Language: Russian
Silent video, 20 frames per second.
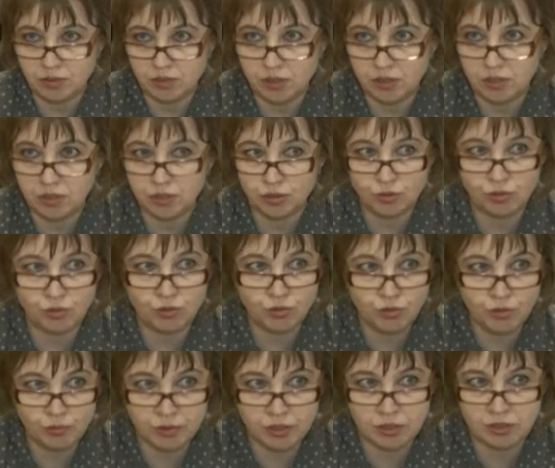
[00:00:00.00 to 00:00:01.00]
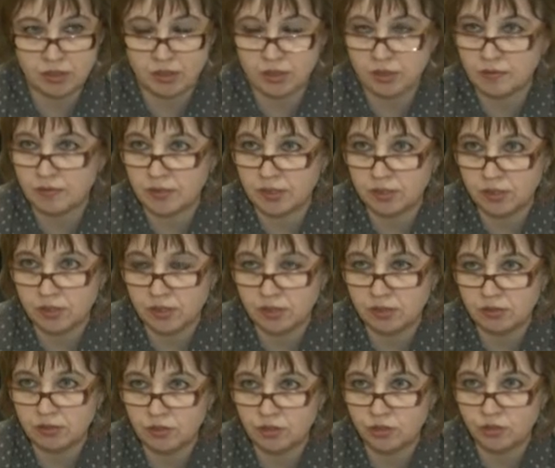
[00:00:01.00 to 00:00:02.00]
Это трехкомнатная квартира
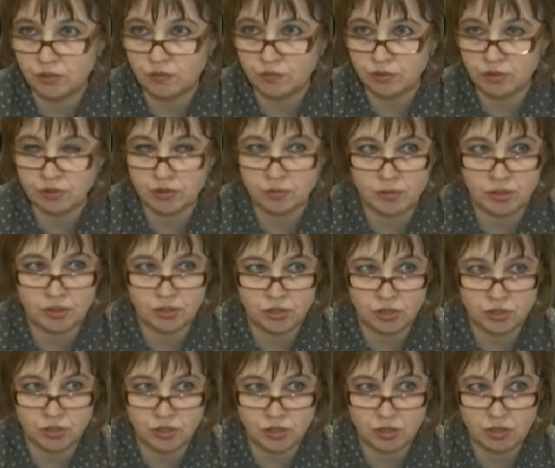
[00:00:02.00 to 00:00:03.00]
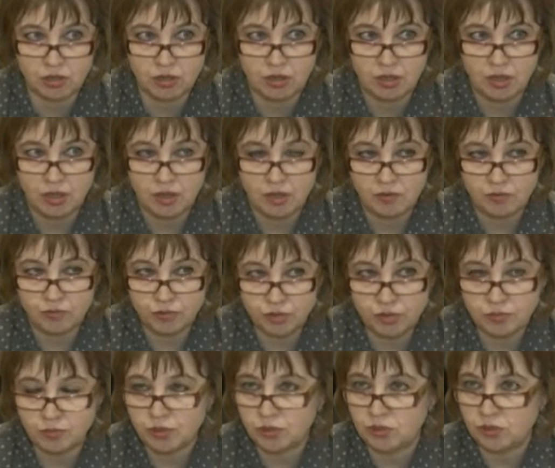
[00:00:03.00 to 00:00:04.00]
на четвертом этаже
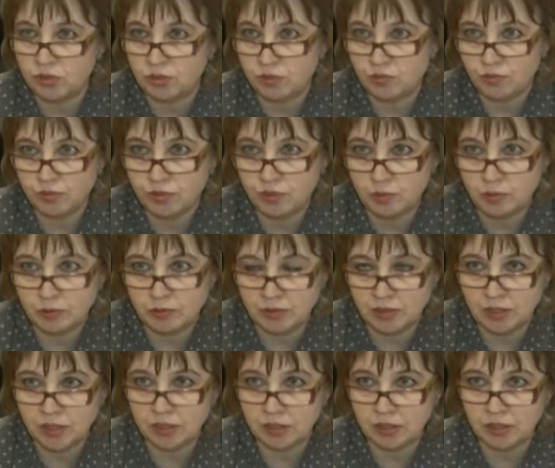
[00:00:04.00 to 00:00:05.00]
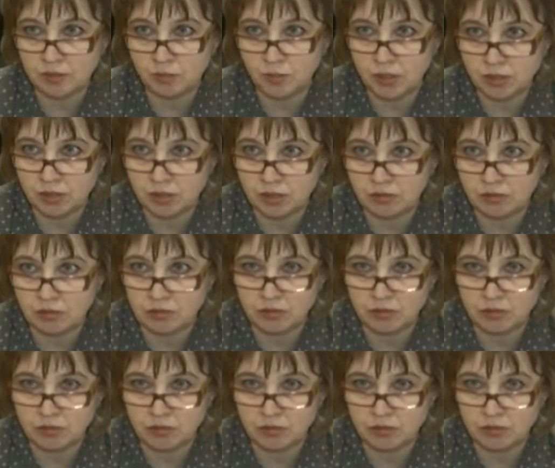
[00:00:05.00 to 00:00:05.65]
88 квадратных метров.